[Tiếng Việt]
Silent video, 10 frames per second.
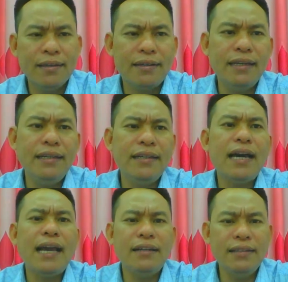khi nó
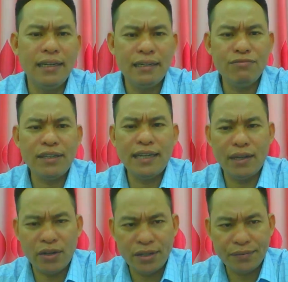ăn những vấn đề
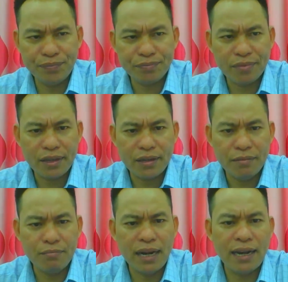đó
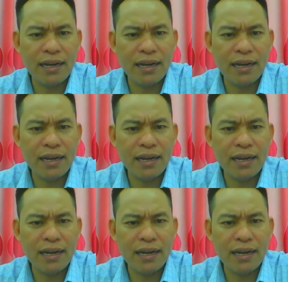mà